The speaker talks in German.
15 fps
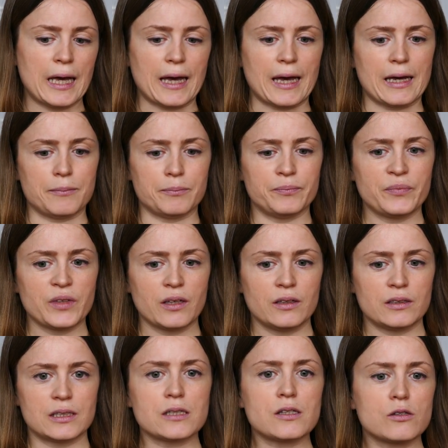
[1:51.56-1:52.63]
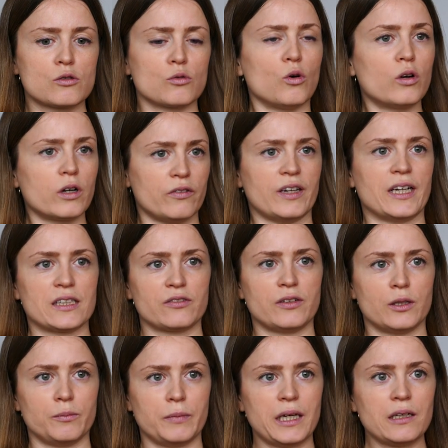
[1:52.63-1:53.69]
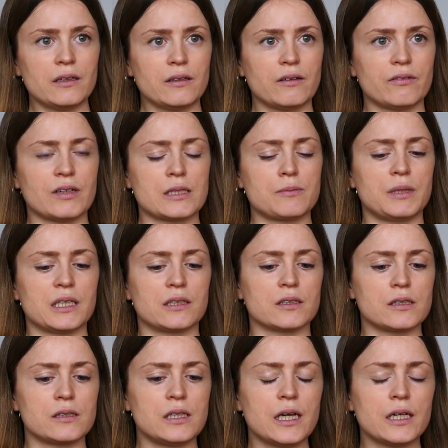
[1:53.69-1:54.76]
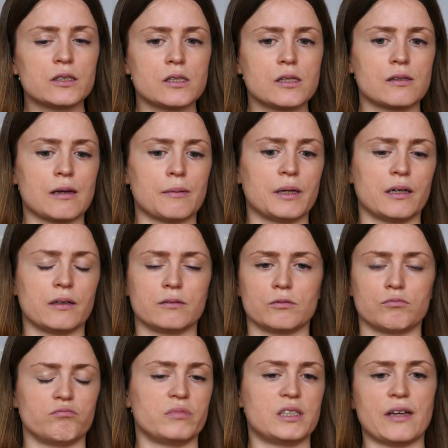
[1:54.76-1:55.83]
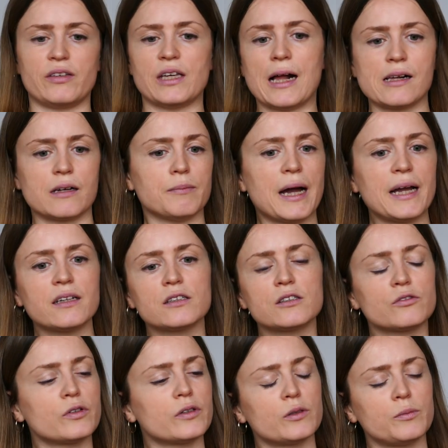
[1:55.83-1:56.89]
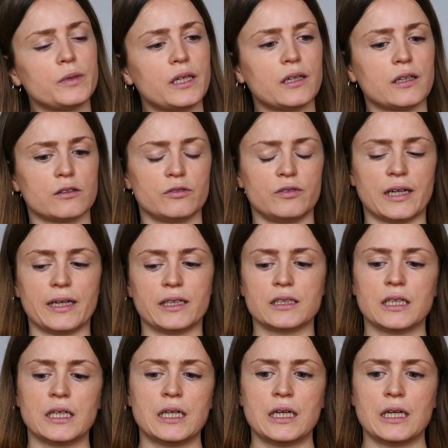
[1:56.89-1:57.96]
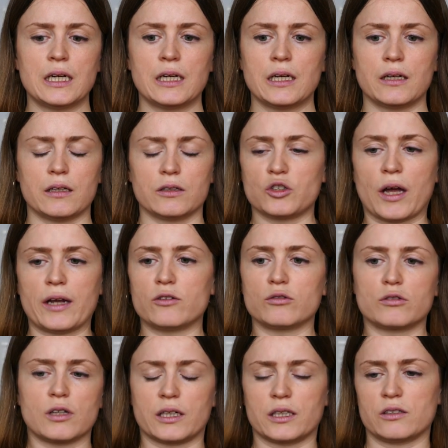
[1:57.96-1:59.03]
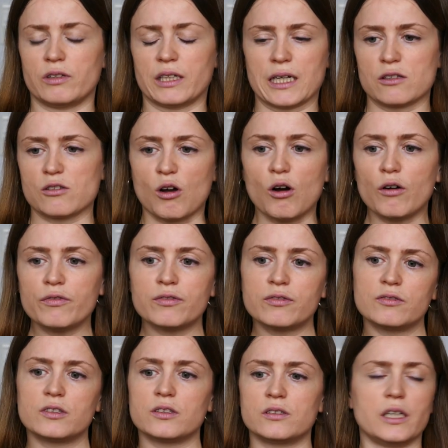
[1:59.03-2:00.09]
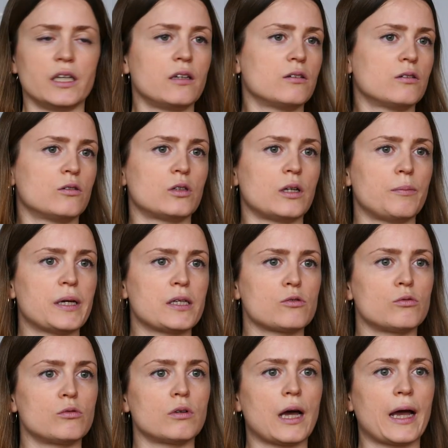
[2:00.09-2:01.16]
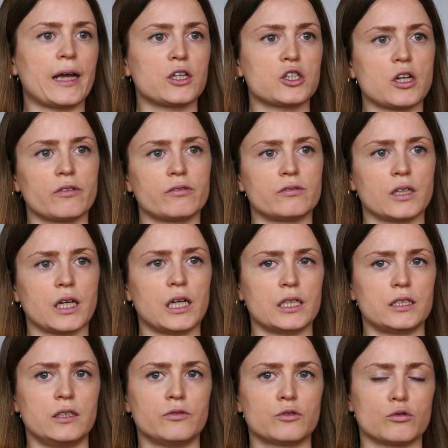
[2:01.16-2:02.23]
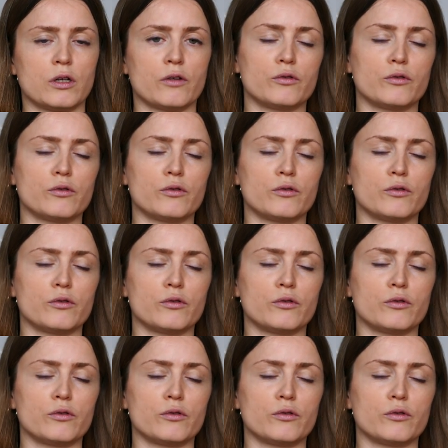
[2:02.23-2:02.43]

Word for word: Ähm, das ist so ungefähr das Phänomen, was mich interessiert. Das ist aber ein sehr viel allgemeineres Phänomen. Also vielleicht, es scheint sozusagen, dass wir ganz oft Dingen oder Personeneigenschaften relativ zu einer